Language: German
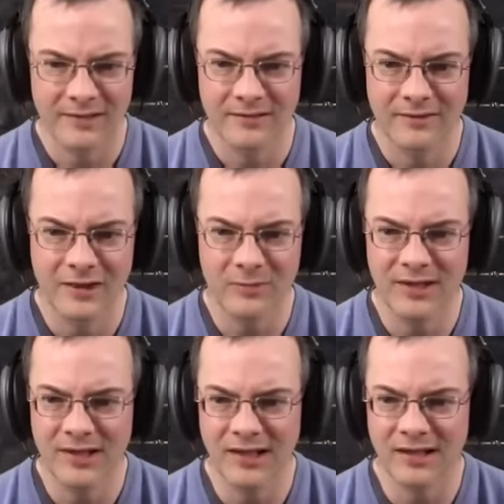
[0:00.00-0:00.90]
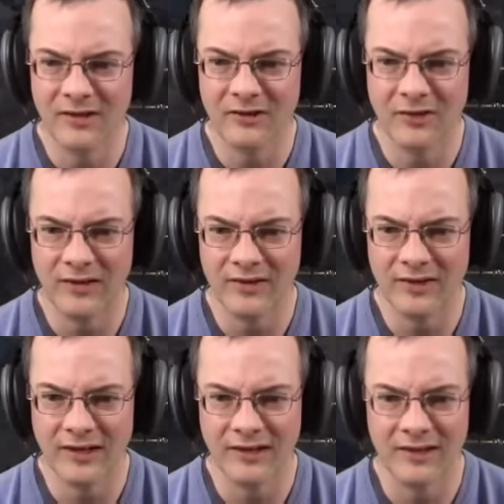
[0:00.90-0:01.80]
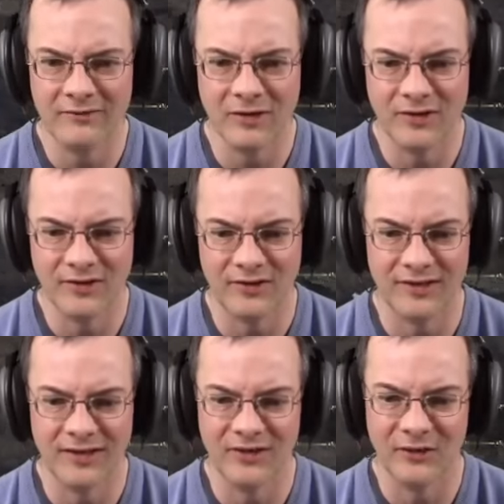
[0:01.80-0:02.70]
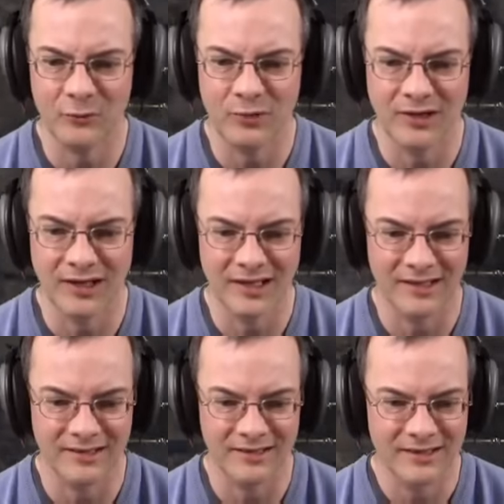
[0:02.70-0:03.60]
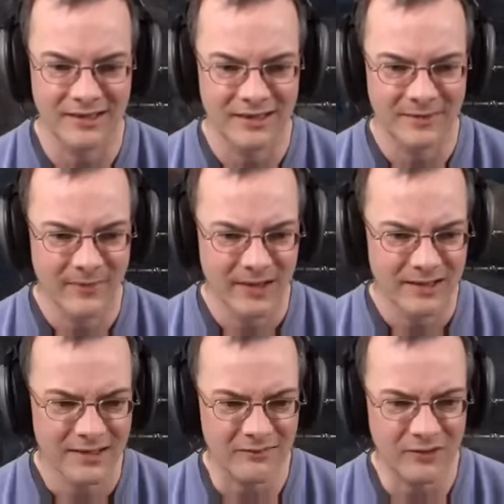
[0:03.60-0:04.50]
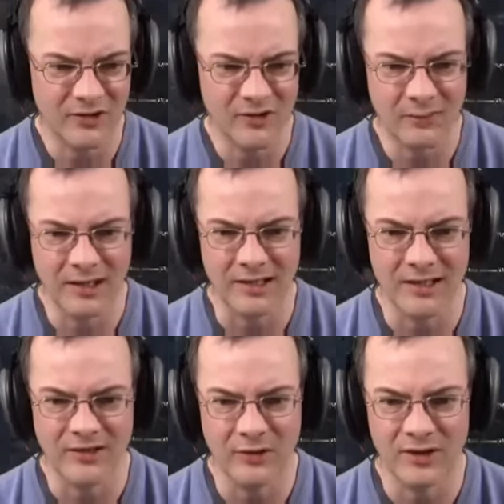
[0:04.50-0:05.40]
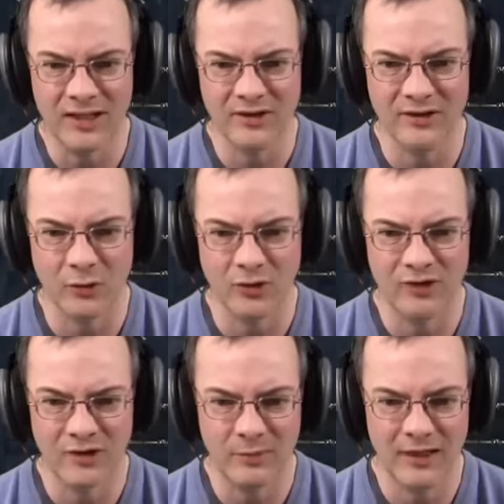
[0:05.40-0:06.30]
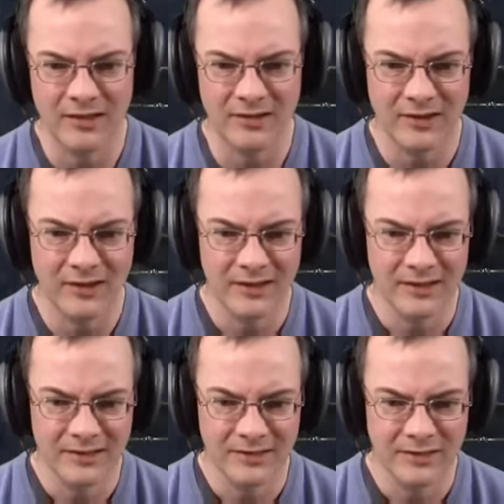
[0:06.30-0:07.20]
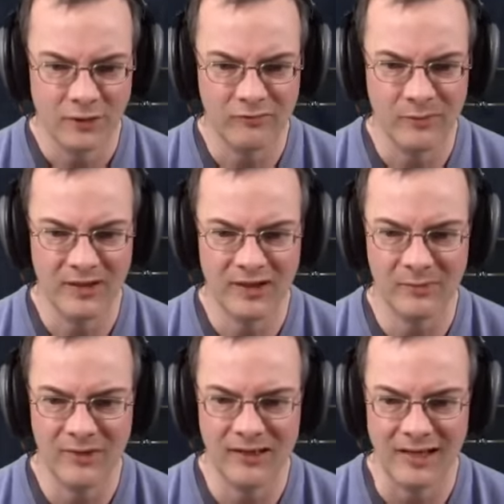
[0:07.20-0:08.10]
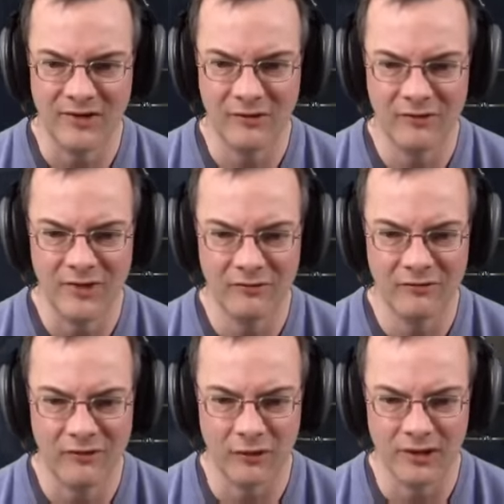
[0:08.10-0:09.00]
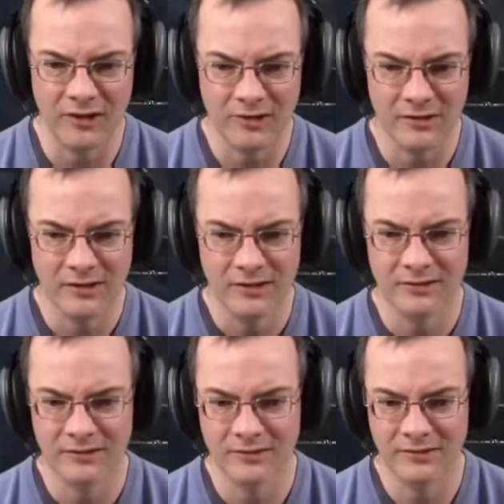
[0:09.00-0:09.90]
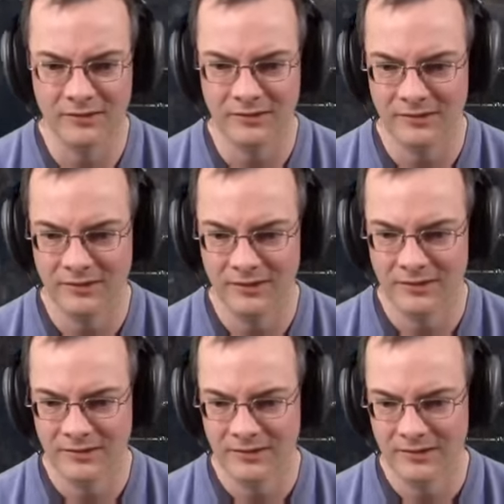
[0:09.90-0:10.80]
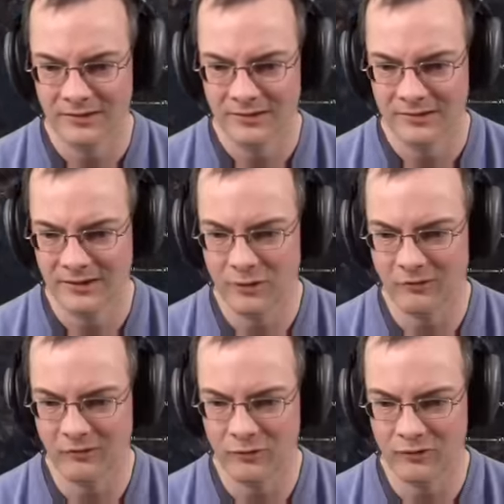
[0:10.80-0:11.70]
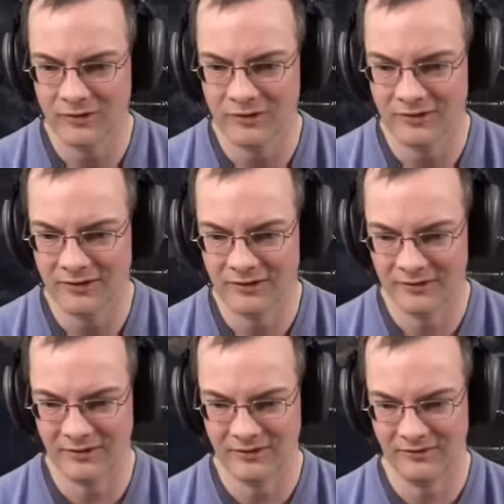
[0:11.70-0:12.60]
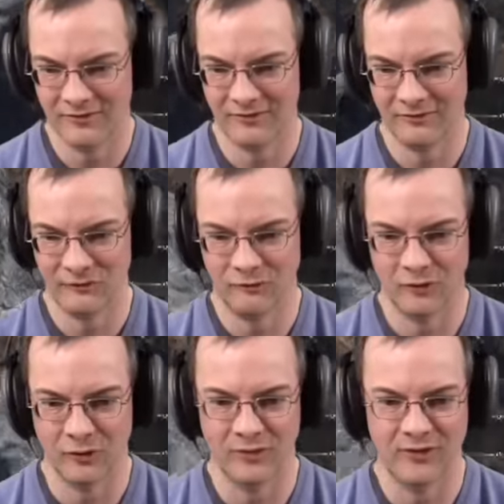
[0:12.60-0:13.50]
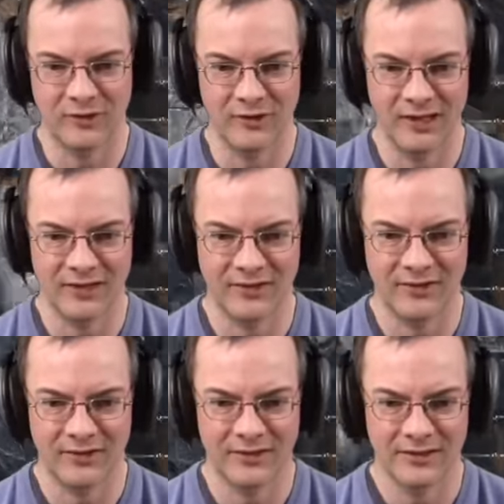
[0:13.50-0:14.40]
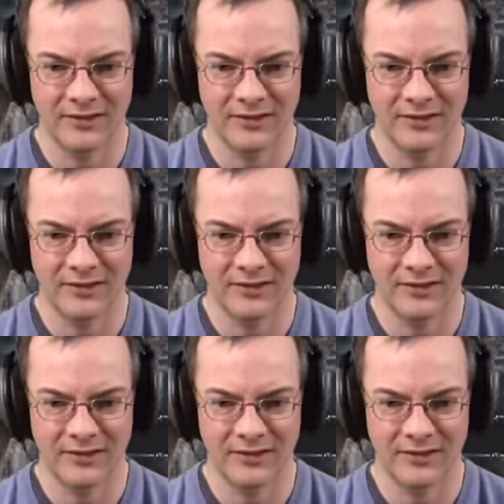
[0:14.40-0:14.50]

Wenn ich mich hier allerdings festtrenne, dann wird's äh, super, Herr Langer. Dann wird es peinlich. So, hier ist ein neues Gebiet. Hoffen wir mal, dass wir nicht allzu viele folgen. Äh, die Hoffnung stirbt zuletzt.